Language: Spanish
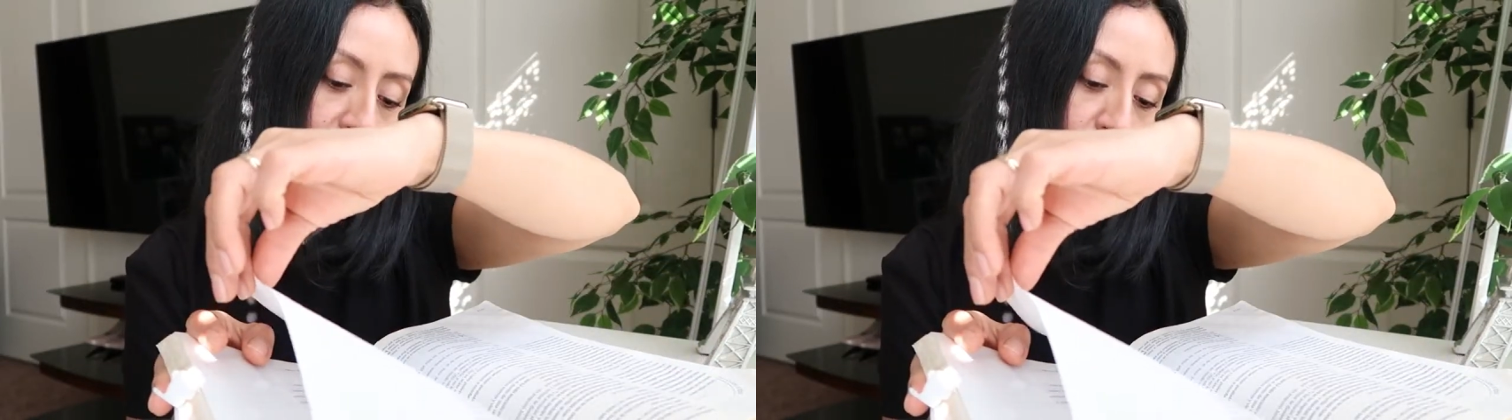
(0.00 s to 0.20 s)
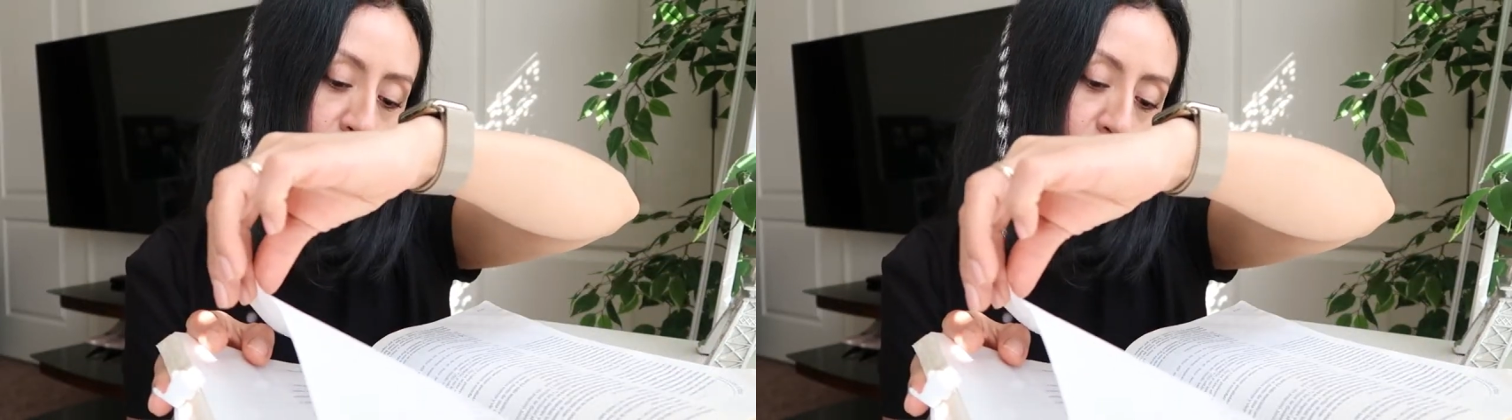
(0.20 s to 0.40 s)

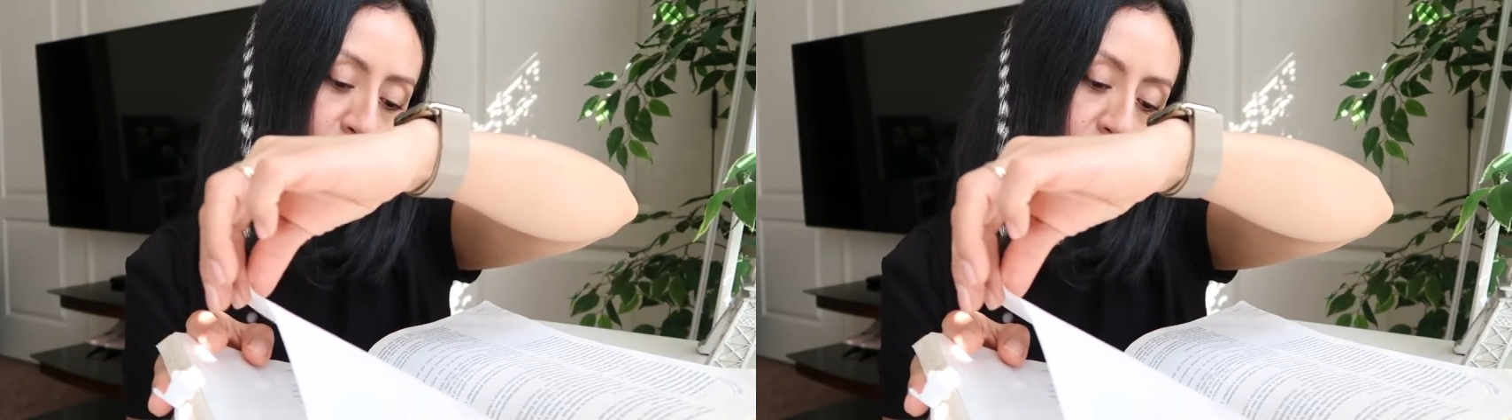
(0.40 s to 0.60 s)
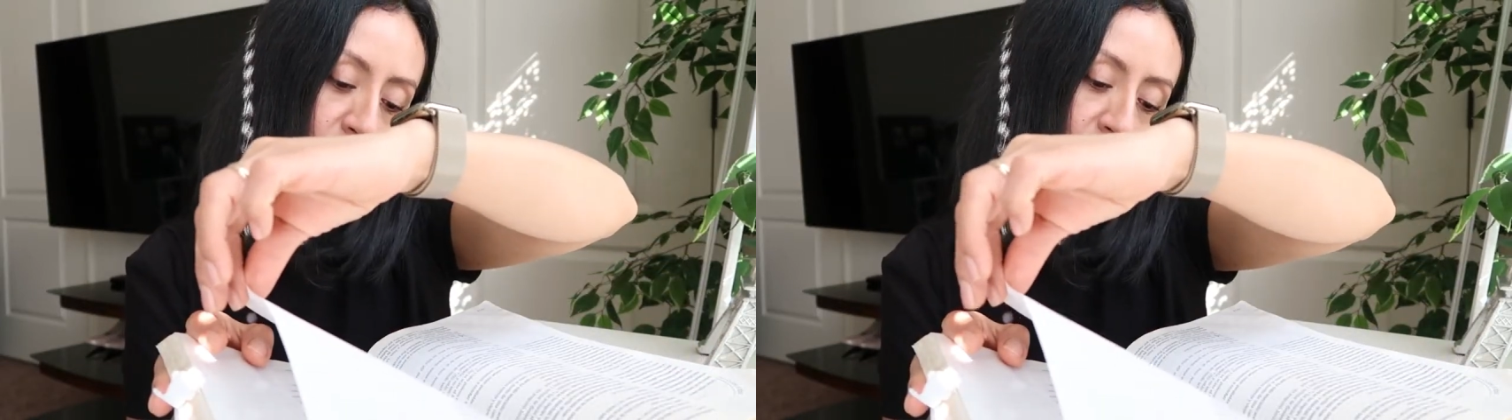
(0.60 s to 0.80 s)

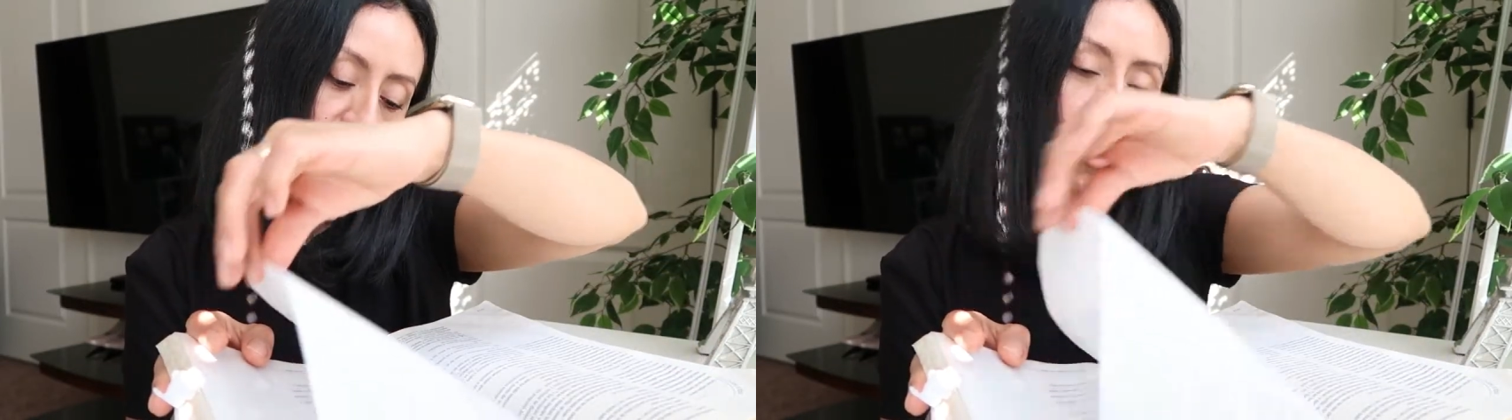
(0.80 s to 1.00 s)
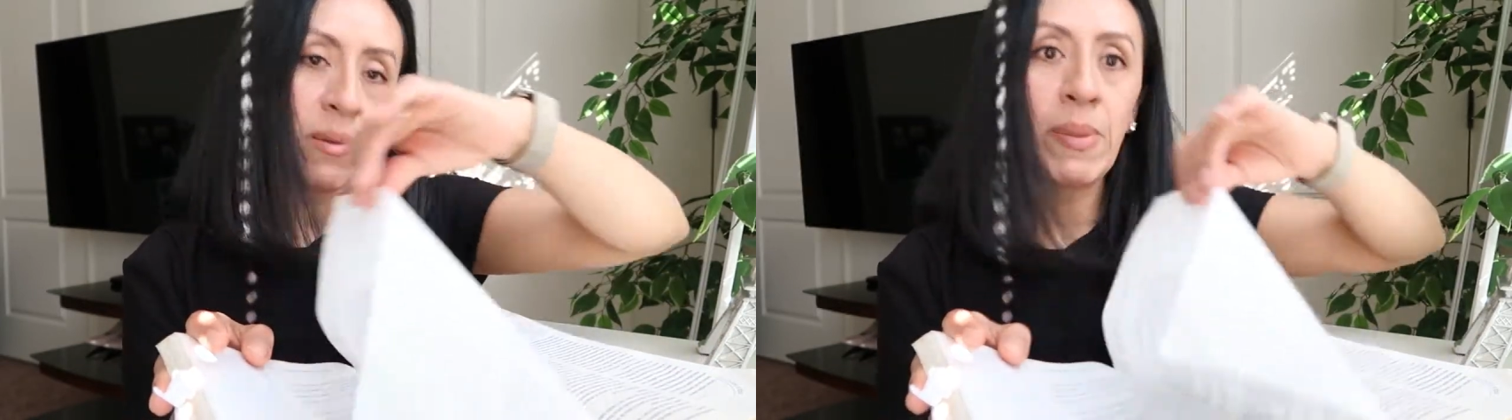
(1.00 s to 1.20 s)
14
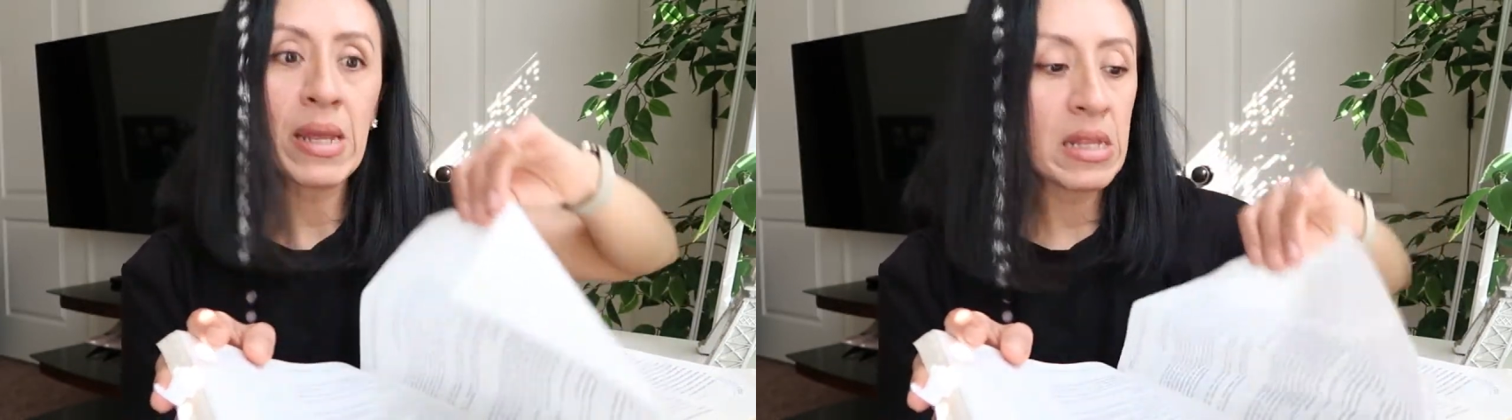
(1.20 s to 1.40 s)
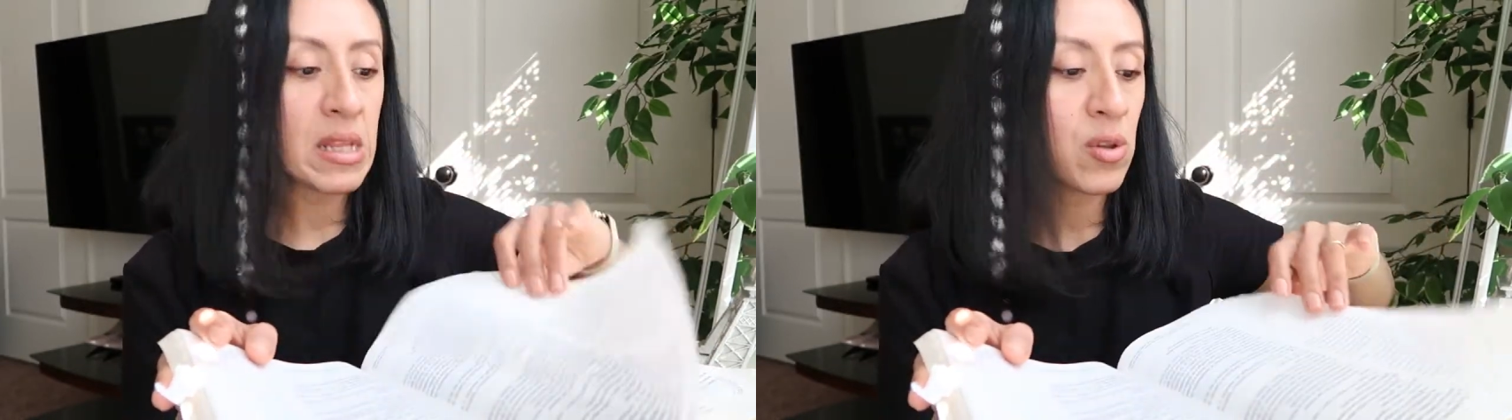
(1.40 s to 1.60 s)
del
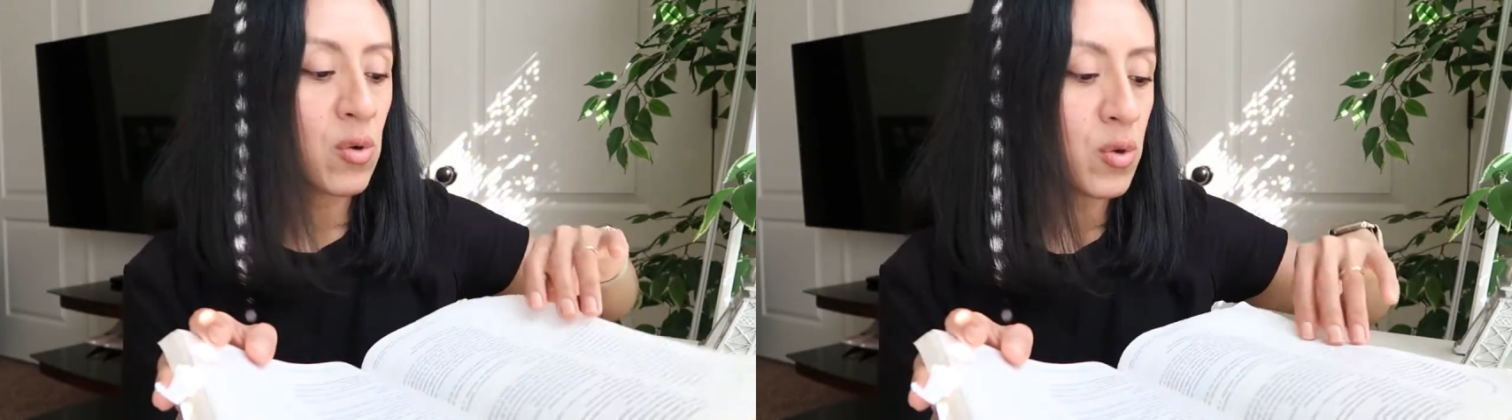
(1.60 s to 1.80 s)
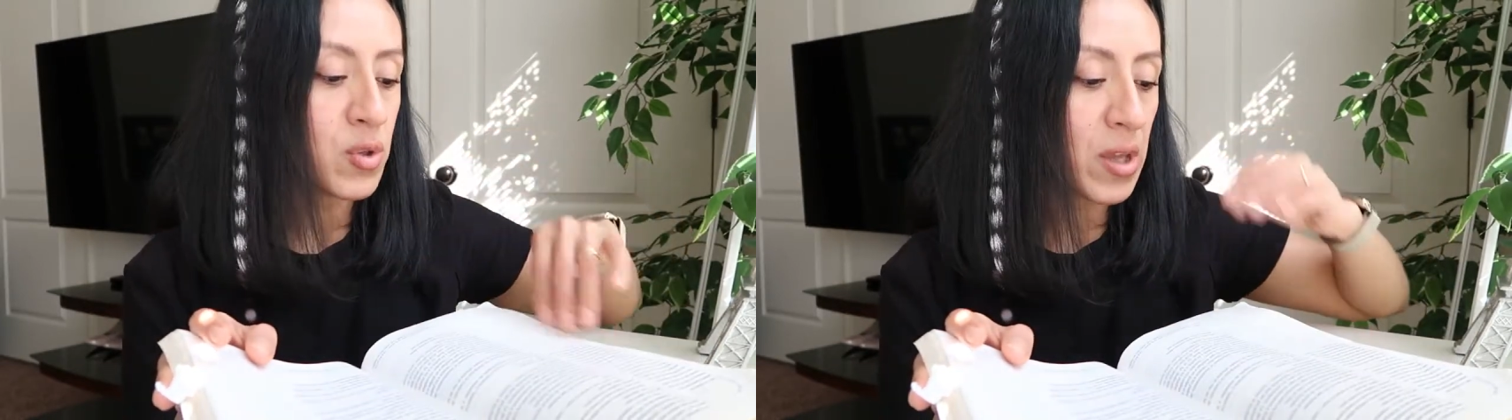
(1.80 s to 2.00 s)

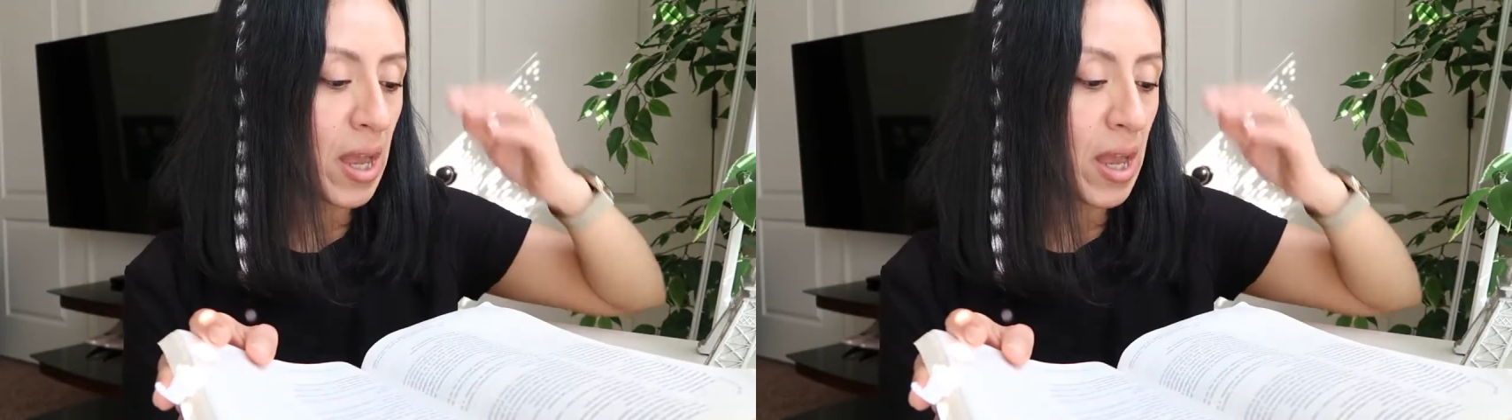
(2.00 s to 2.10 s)
22